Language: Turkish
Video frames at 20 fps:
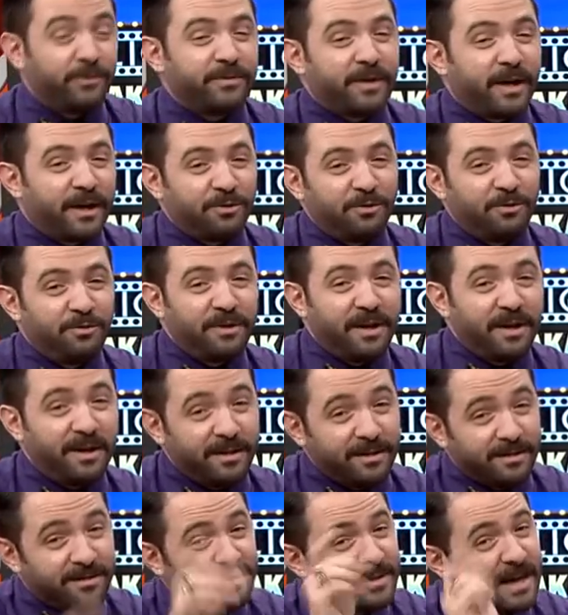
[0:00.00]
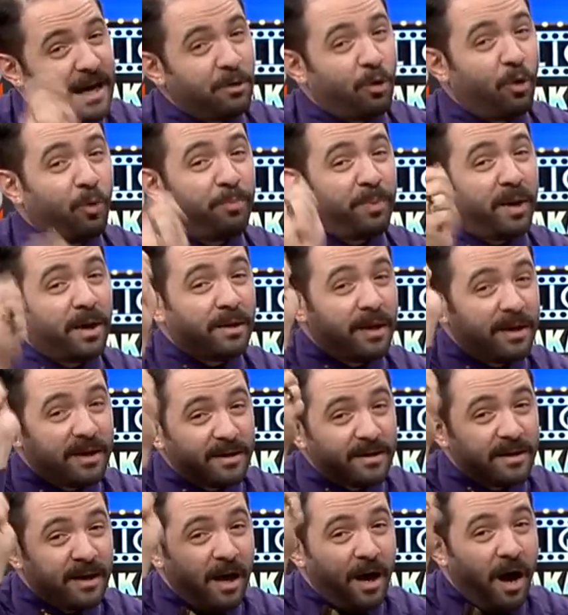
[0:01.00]
güzel günleriydi. Sen o
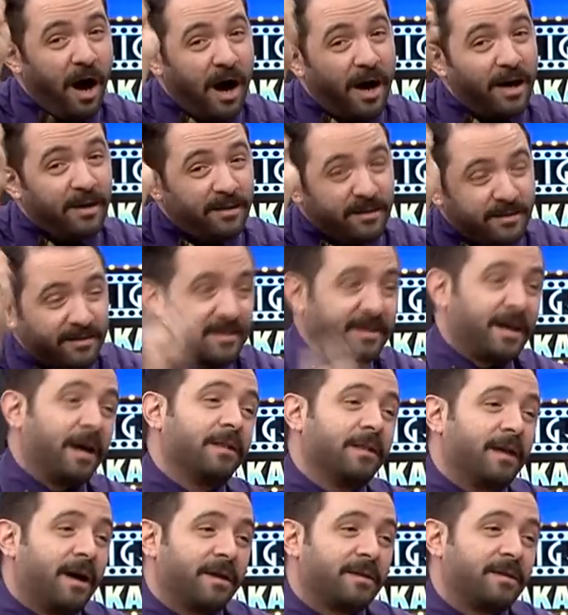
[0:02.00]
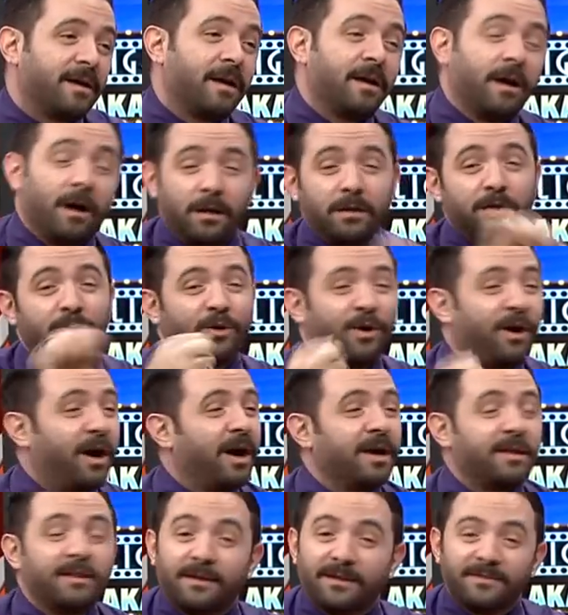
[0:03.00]
palayı Haydar'ı sallarken alır o
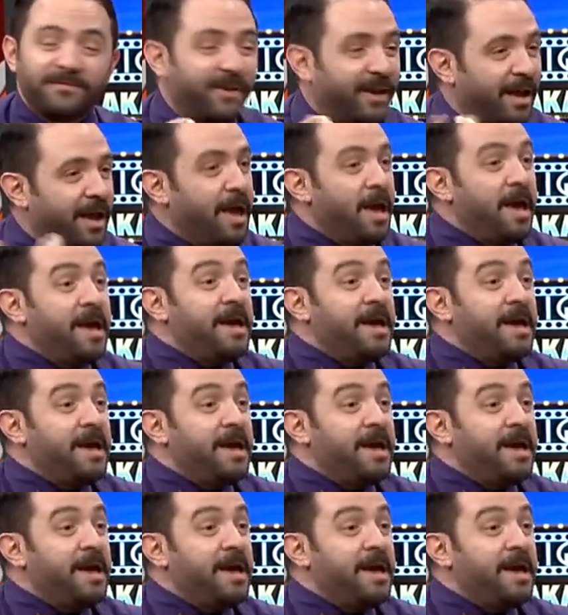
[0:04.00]
Haydar'ı falan.